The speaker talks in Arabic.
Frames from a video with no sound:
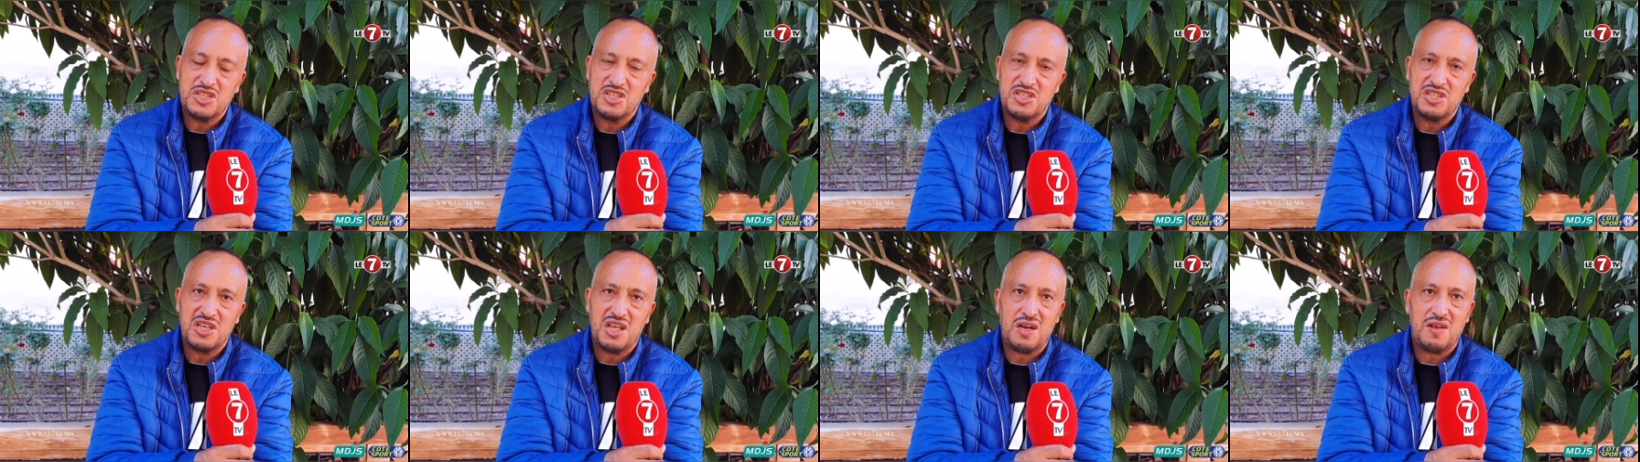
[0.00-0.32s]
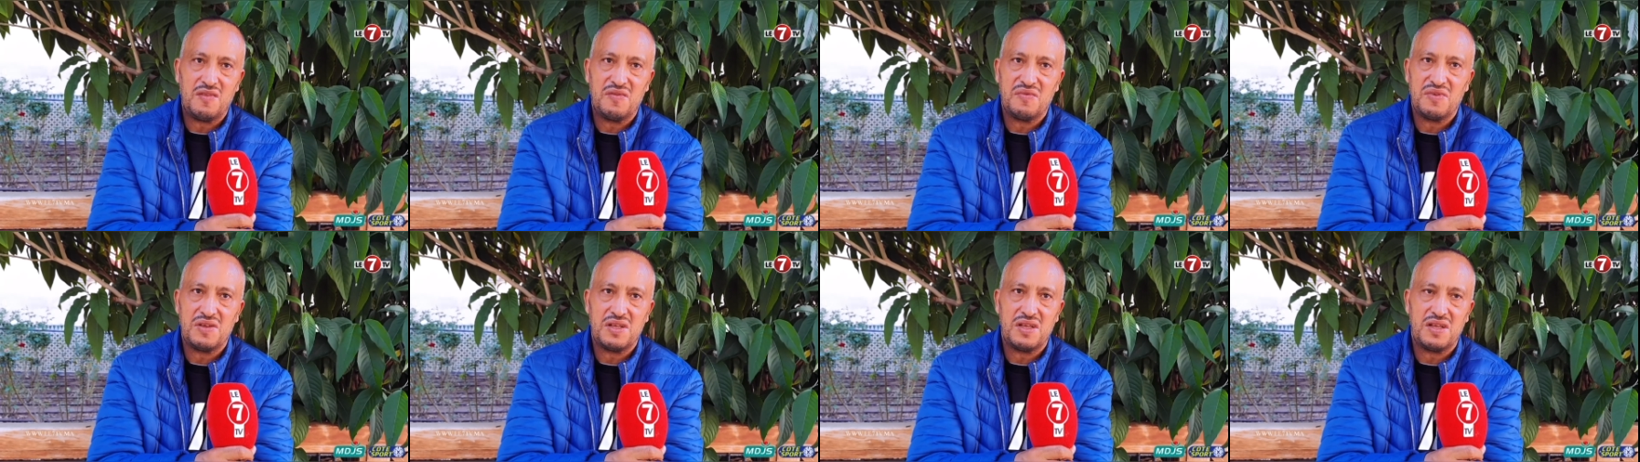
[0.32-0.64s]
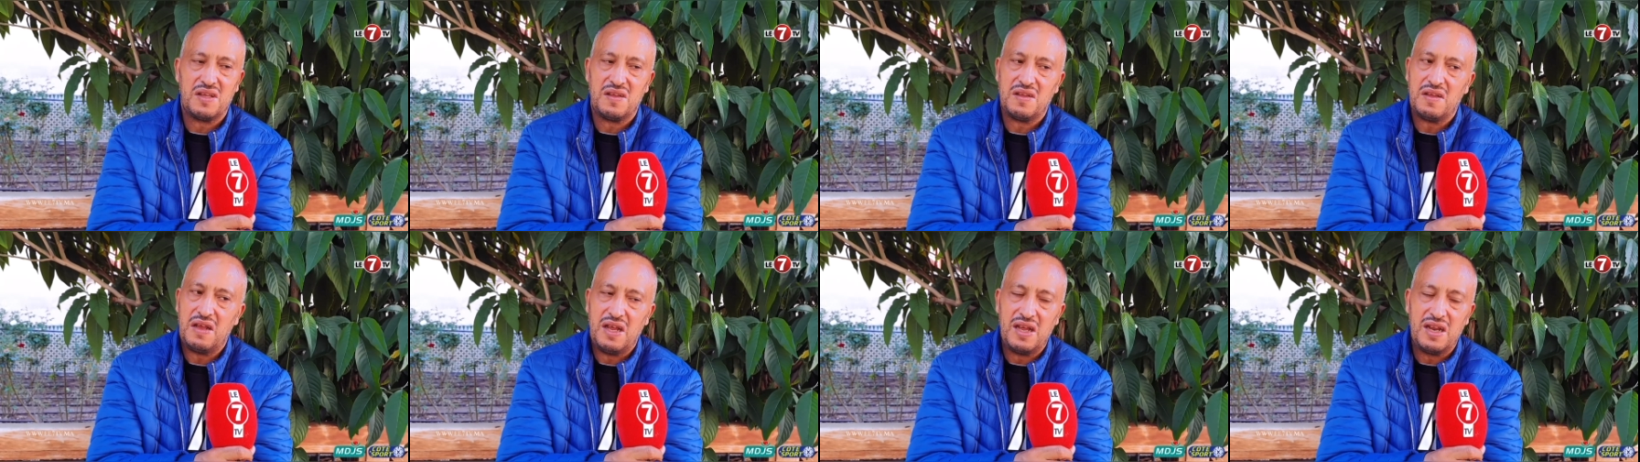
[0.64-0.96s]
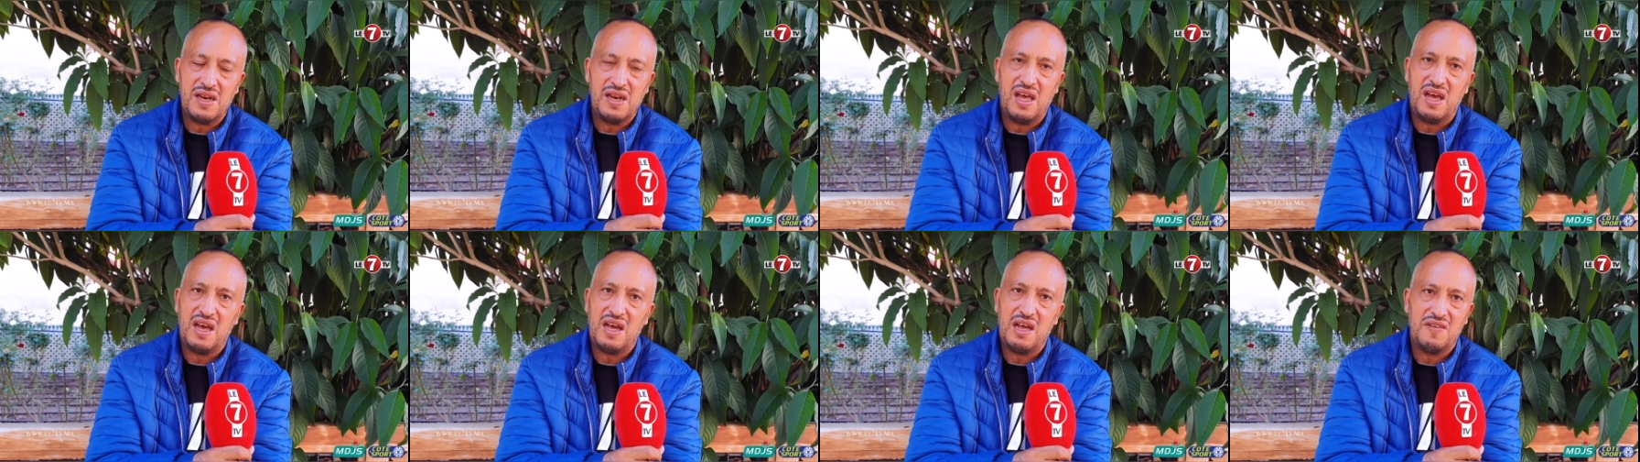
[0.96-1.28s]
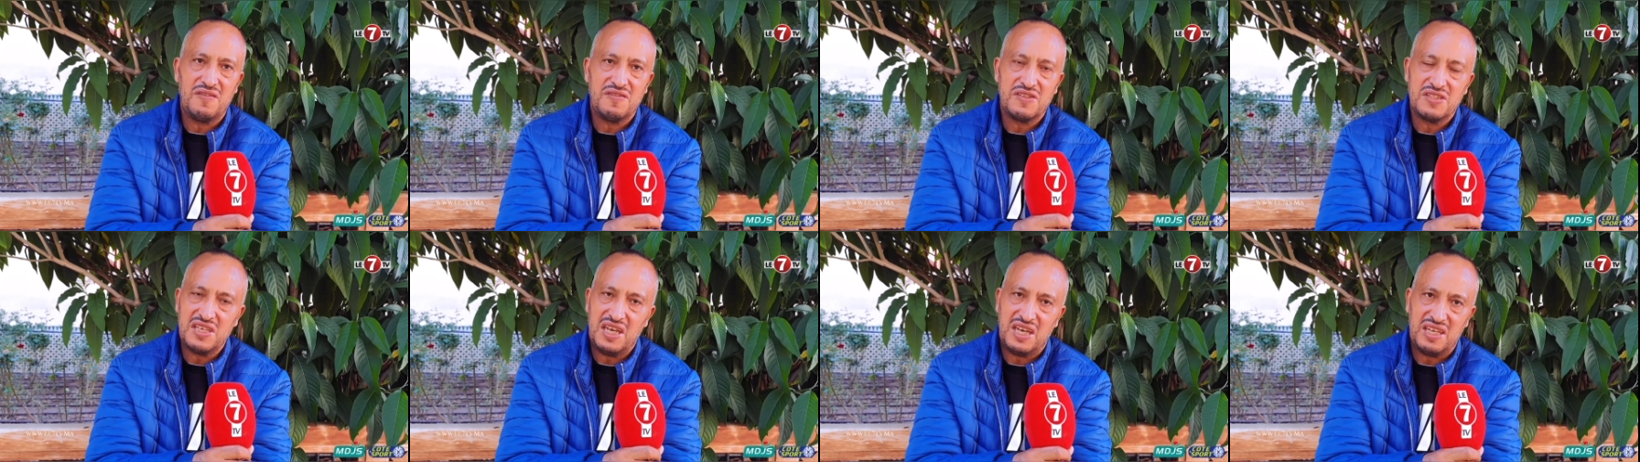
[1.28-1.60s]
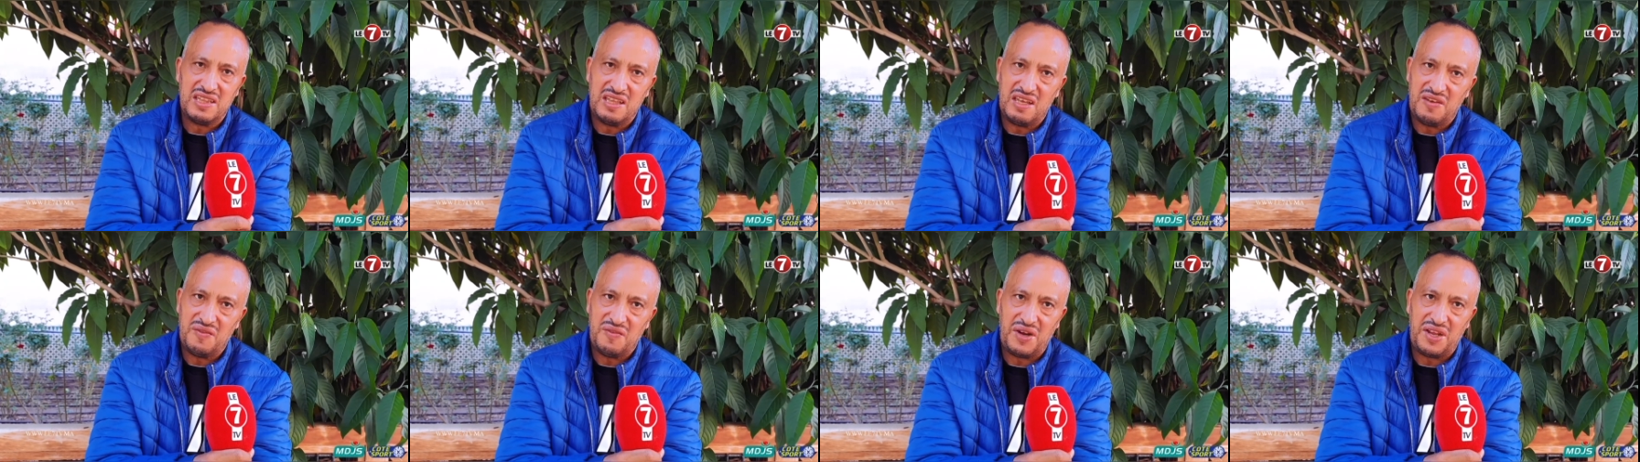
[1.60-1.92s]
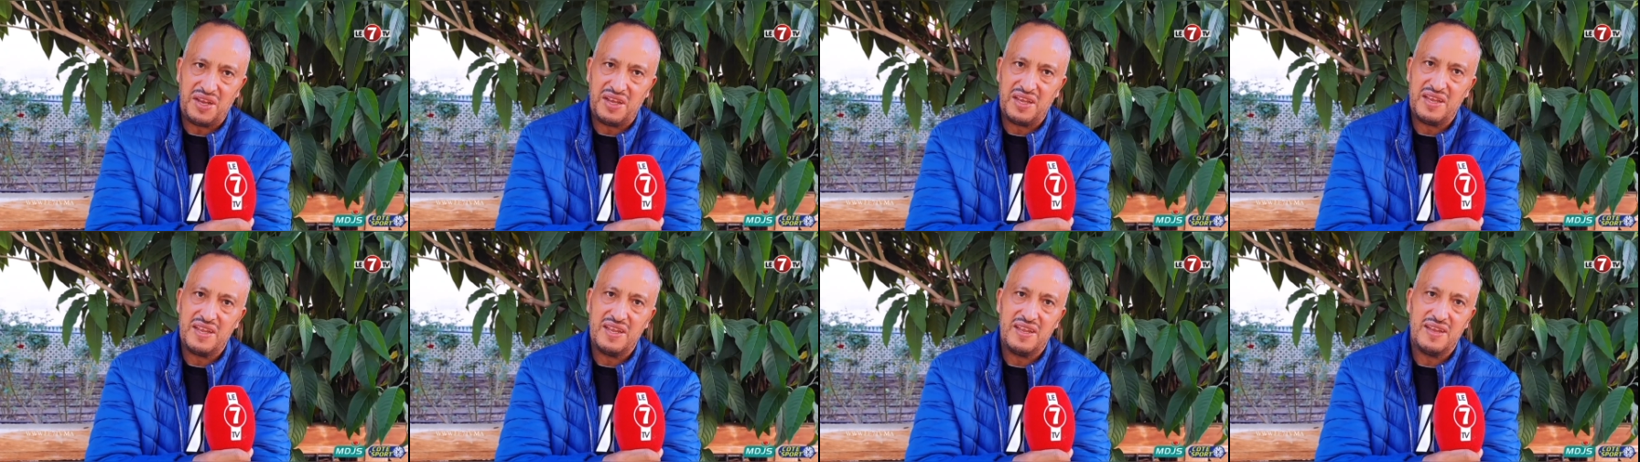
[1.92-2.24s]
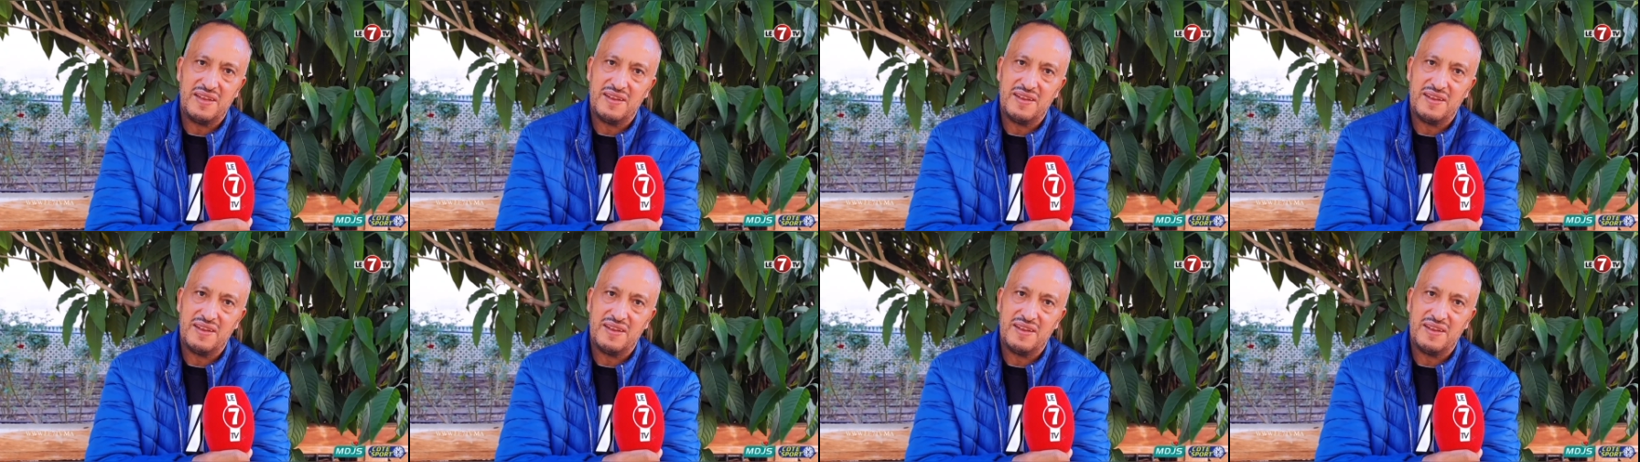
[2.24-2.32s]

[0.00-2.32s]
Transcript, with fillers: يشارك على الأقل في الاتحاد الأفريقي